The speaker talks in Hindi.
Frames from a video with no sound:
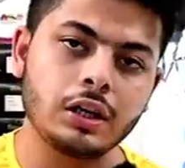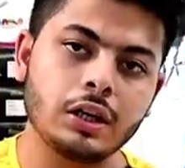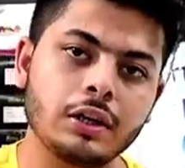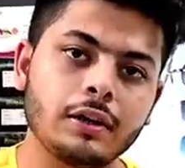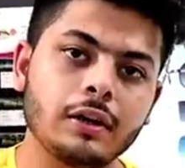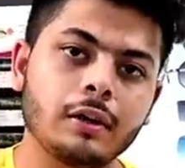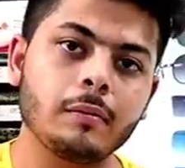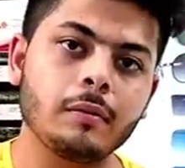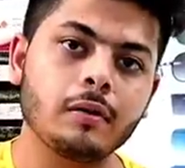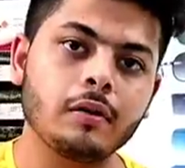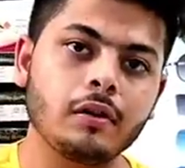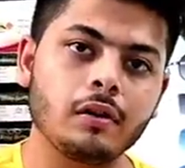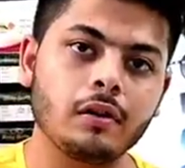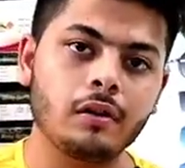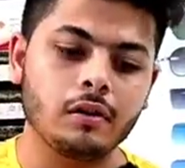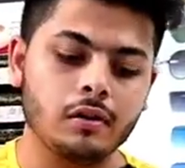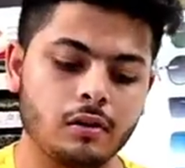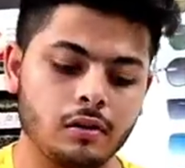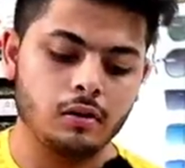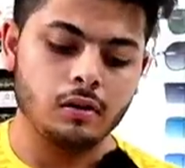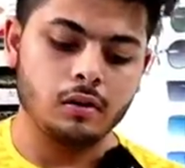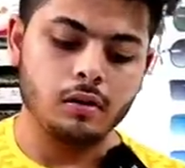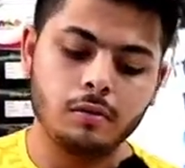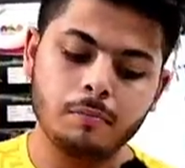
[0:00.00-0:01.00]
कहीं नहीं गए भैया
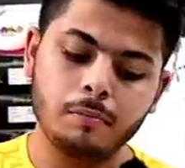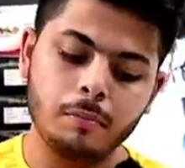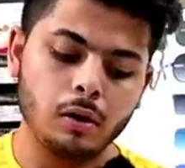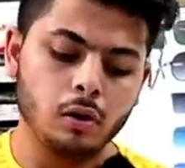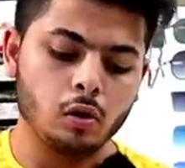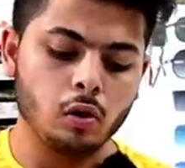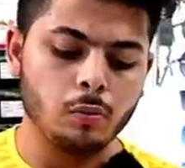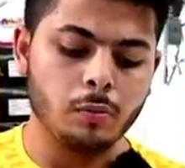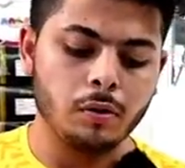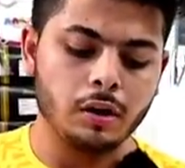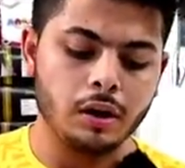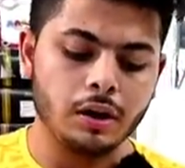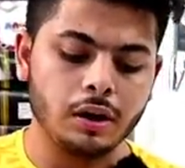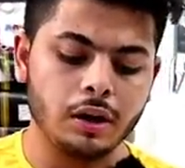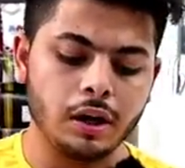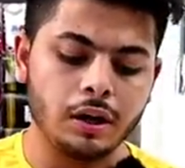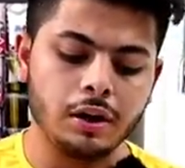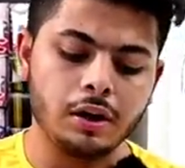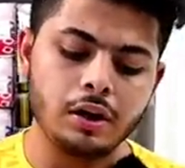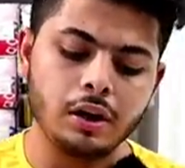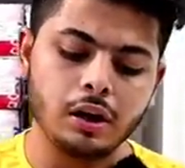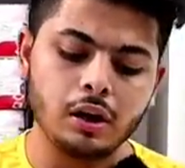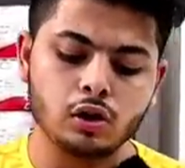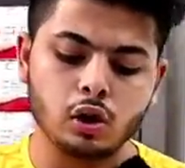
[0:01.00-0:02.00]
कहीं नहीं गए बिल्कुल भी कहीं नहीं
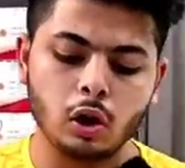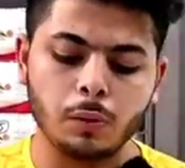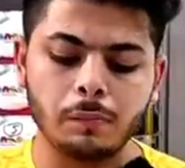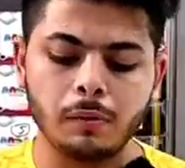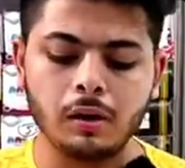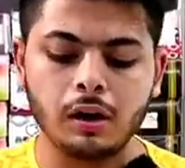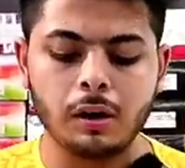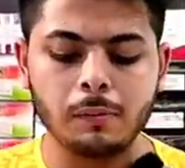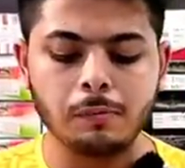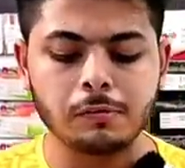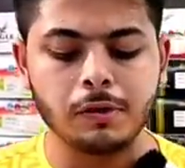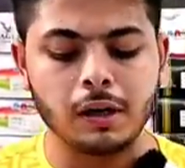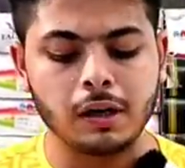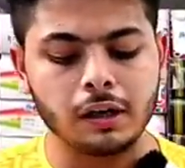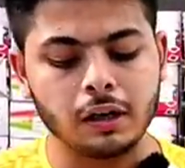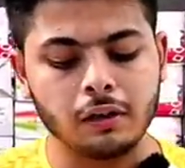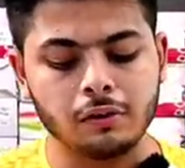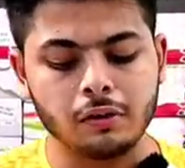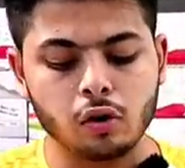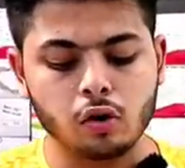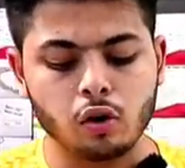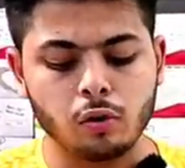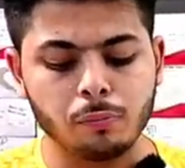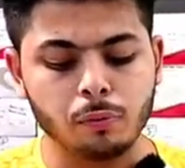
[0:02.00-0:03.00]
गए रिटेल शॉप पर आप
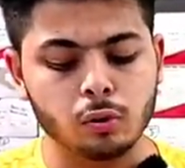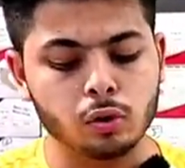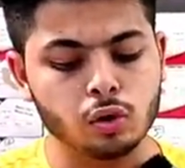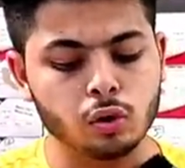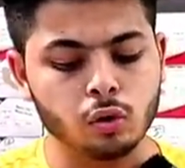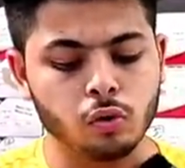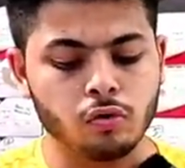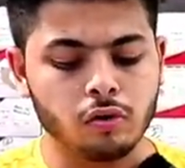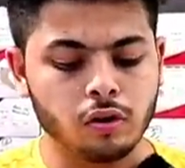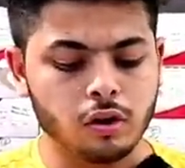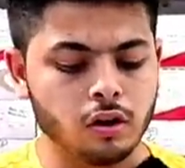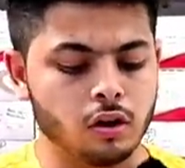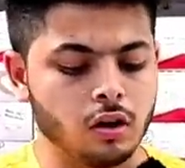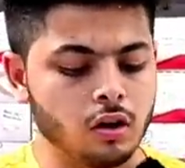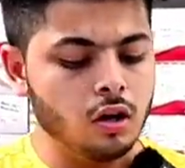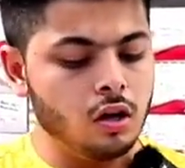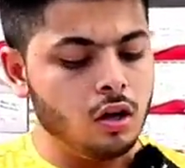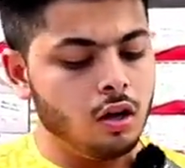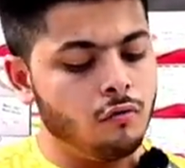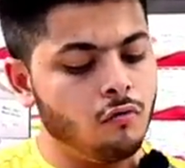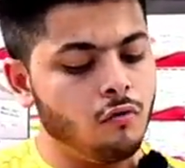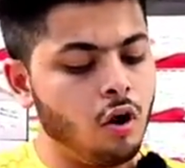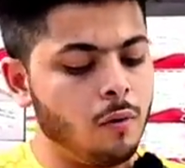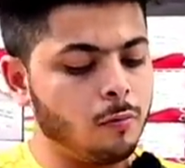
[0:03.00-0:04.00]
जाकर देखो पूछो उनसे
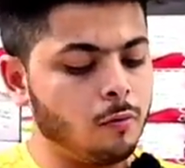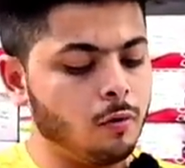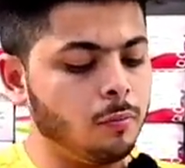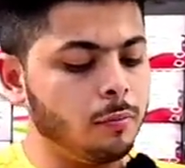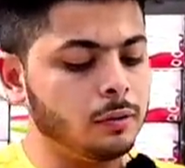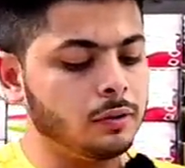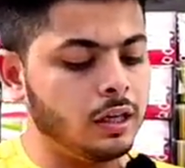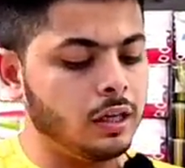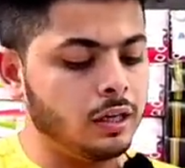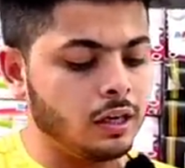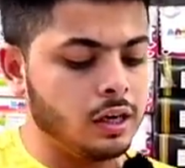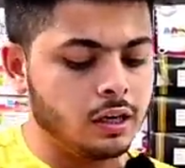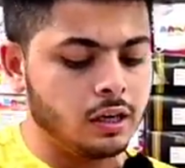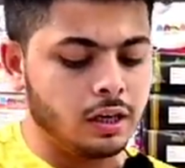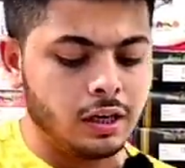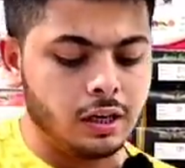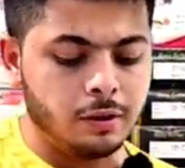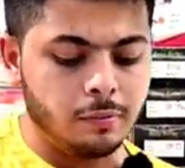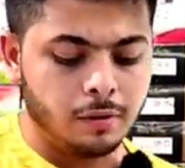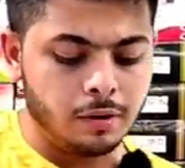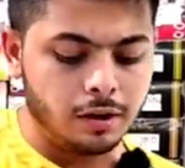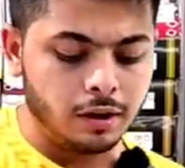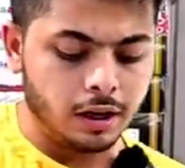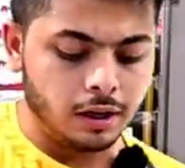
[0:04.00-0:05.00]
वो आपको बताएंगे
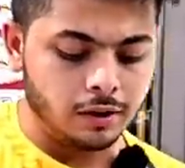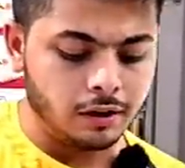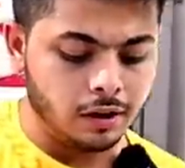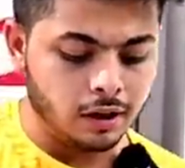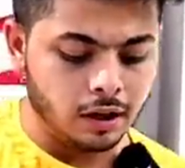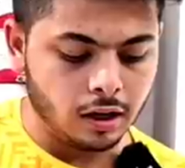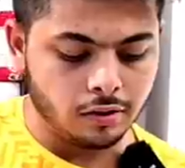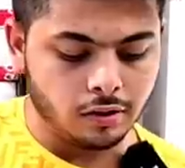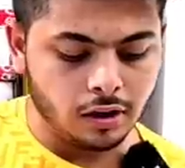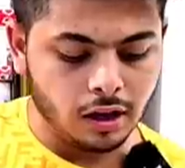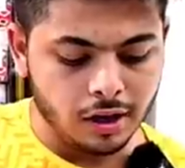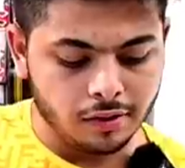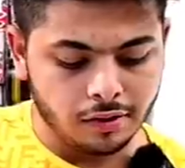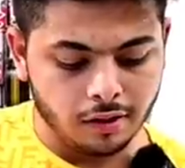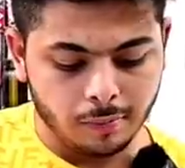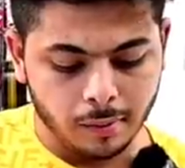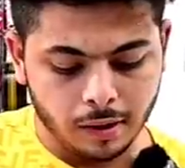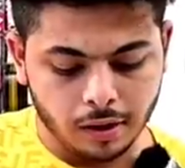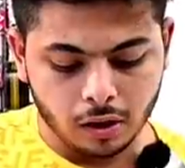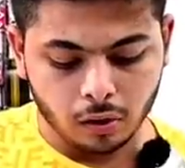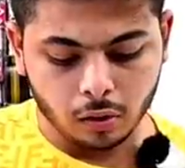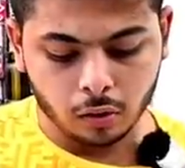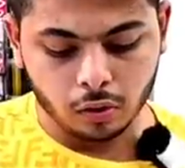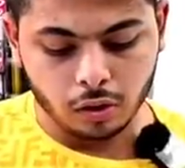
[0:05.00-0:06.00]
कहीं भी नहीं गाइस देखिए इसकी ऐसी
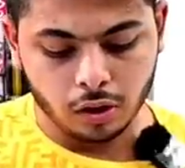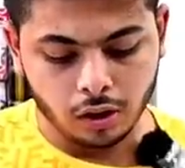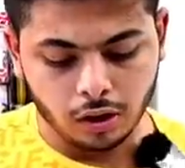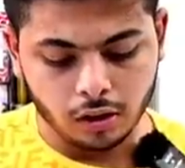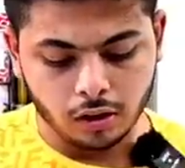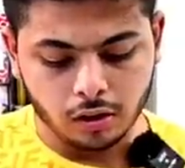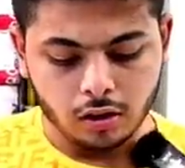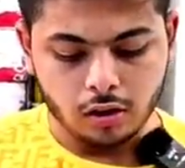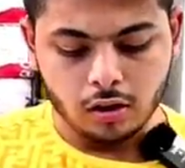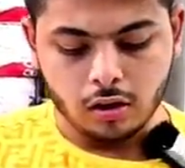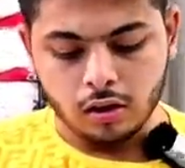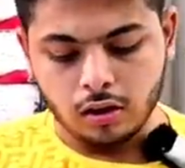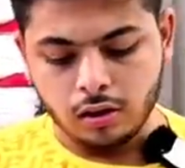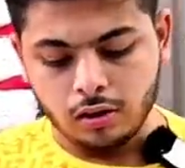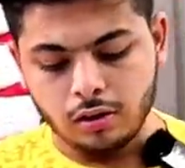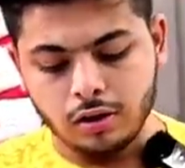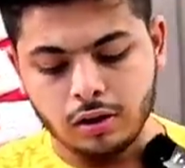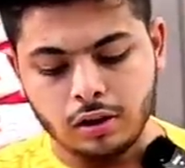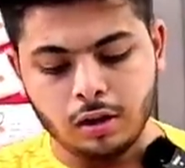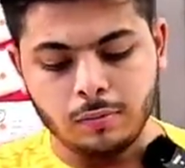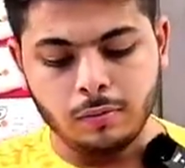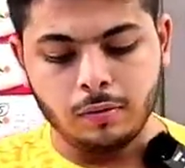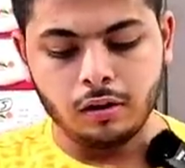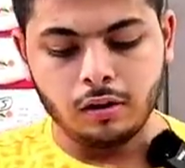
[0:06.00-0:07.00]
पैकिंग होती है
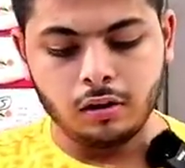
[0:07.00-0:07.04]
देखिए हम्म।